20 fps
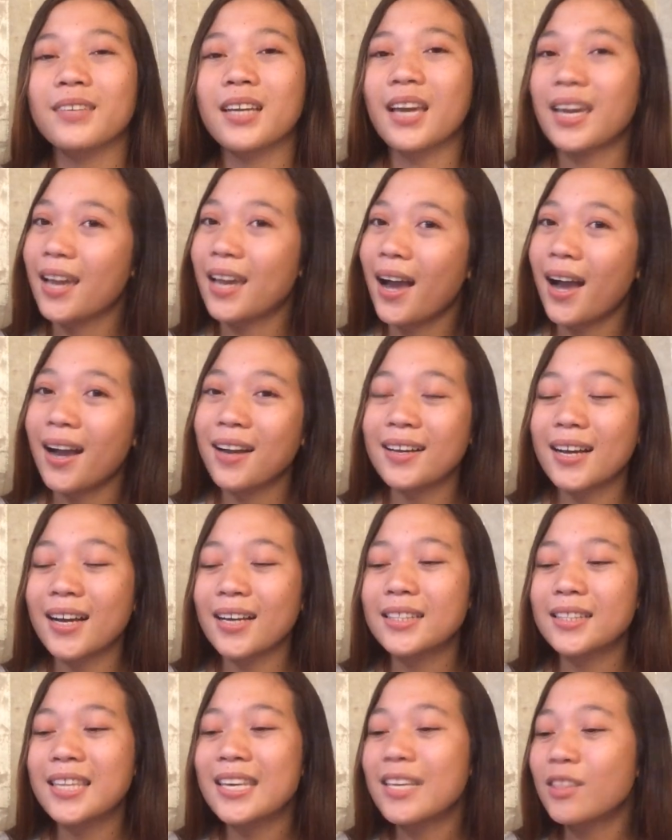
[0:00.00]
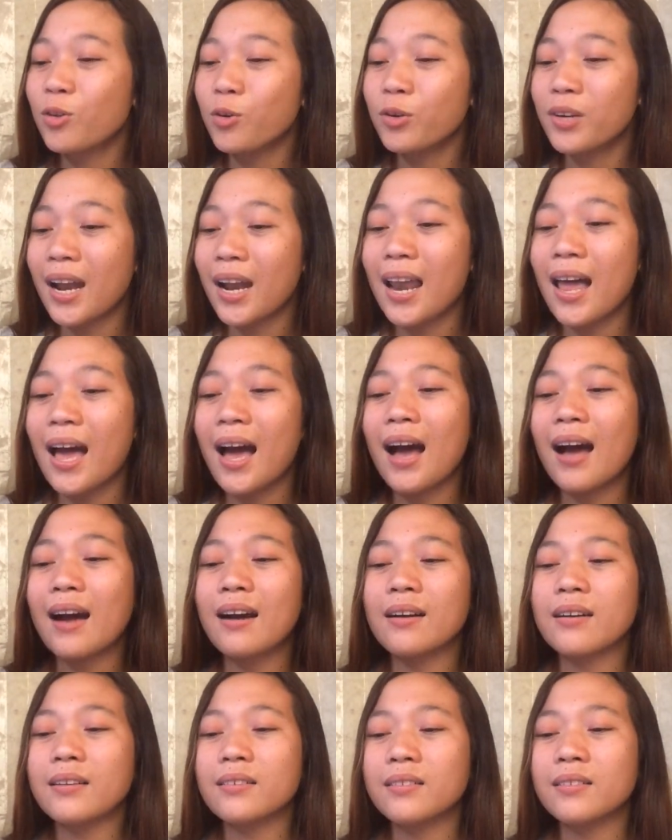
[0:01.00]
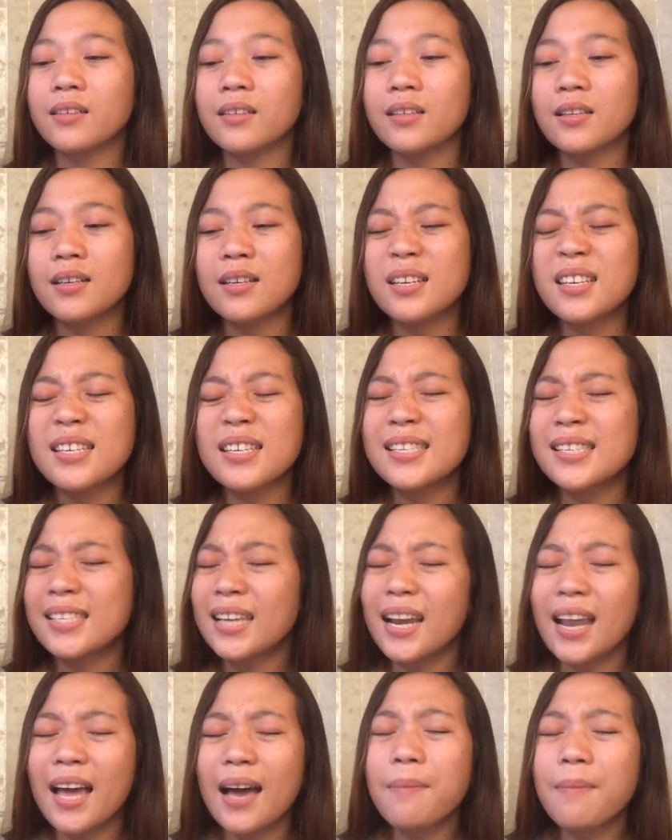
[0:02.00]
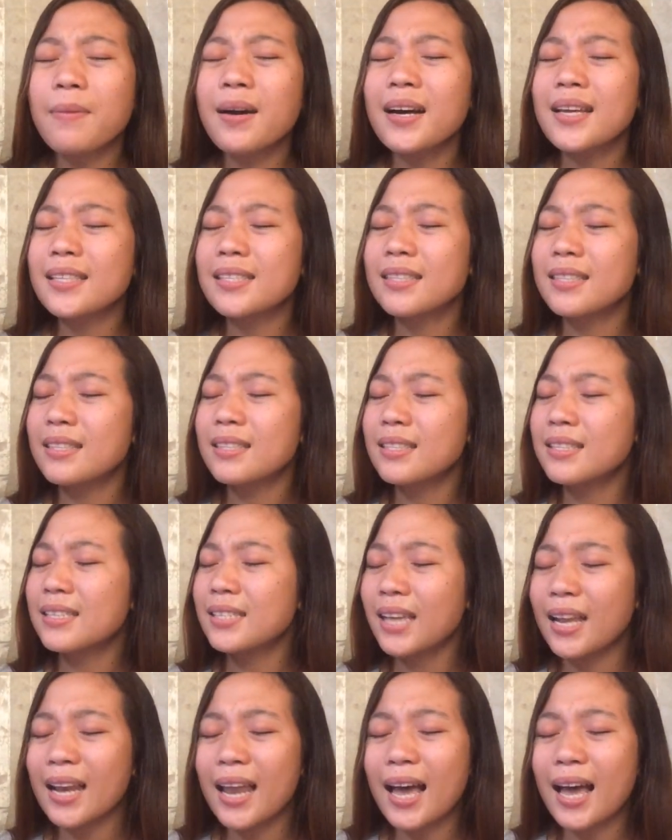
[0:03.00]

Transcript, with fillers: Kaya hanggang dito na lang. Salamat sa